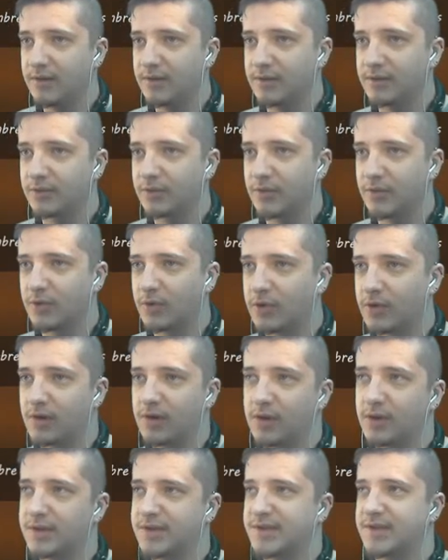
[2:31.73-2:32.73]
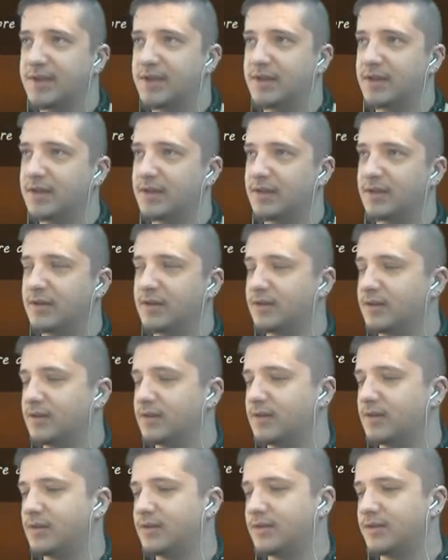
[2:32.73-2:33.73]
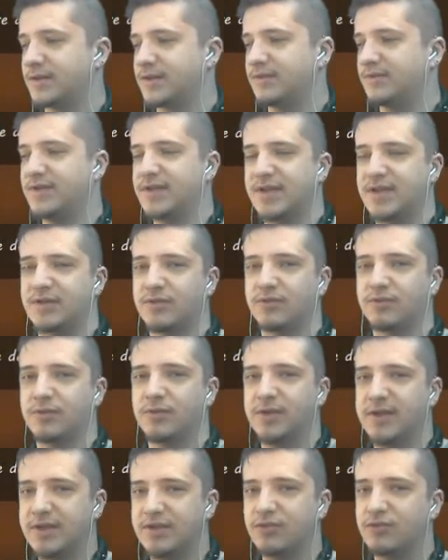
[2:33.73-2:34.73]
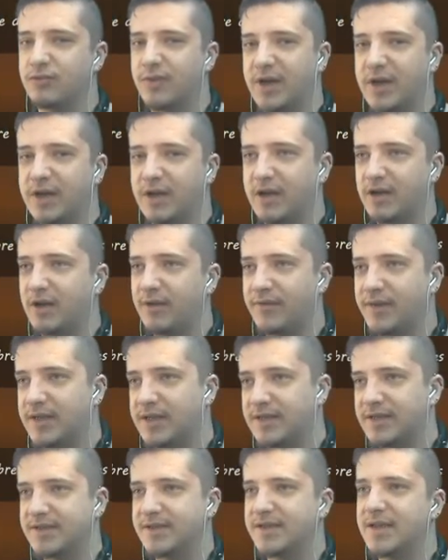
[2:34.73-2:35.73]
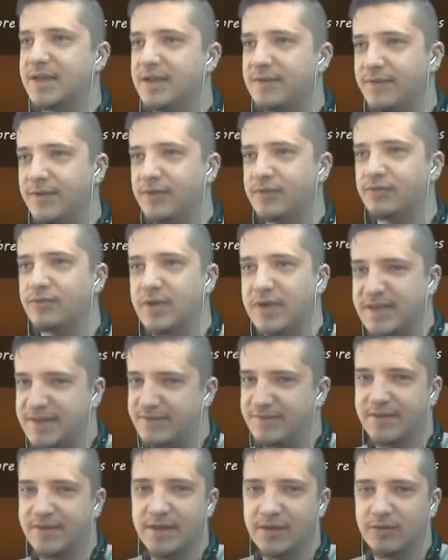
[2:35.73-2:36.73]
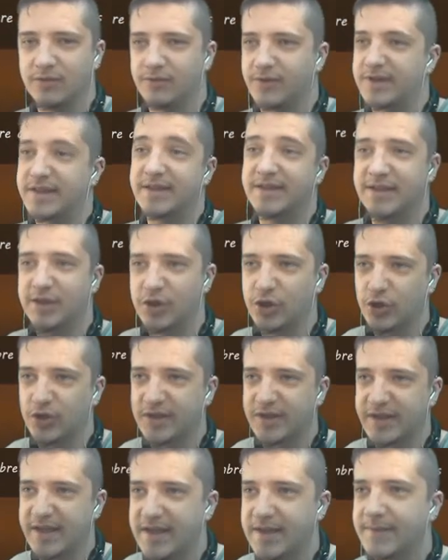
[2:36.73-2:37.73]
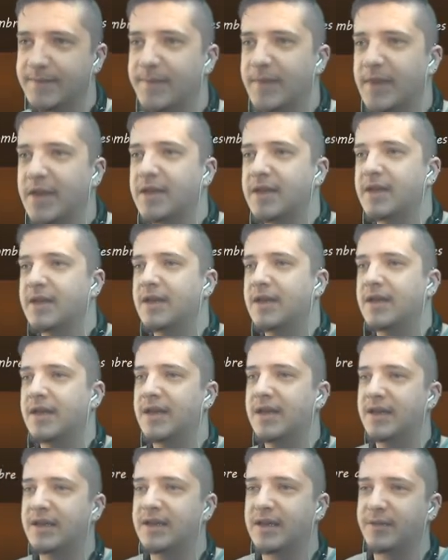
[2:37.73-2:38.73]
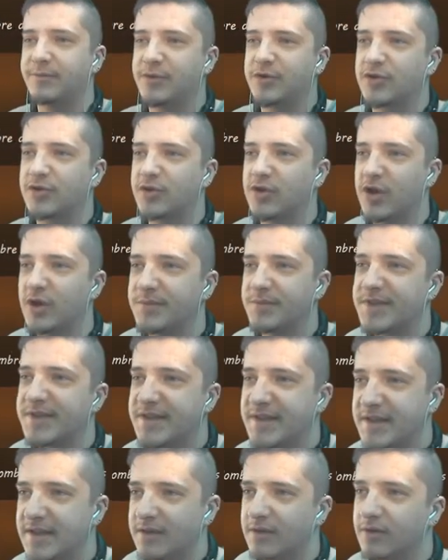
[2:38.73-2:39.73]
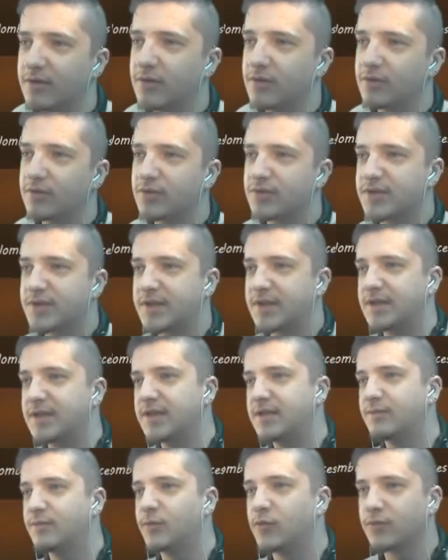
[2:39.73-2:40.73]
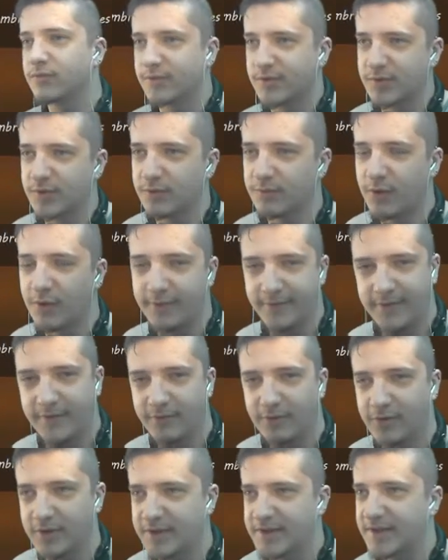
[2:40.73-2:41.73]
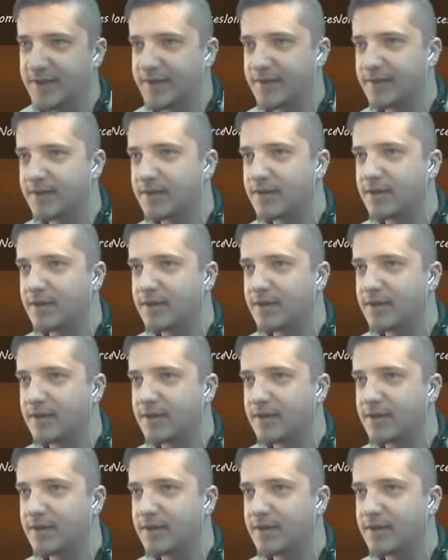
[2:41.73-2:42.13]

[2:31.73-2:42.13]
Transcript: donc Aurora c'est la civilisation des humains avec les elfes et tout, la civilisation on va dire des gentils. Et Crépusculum c'est tout ce qui est monstres, morts-vivants, etc.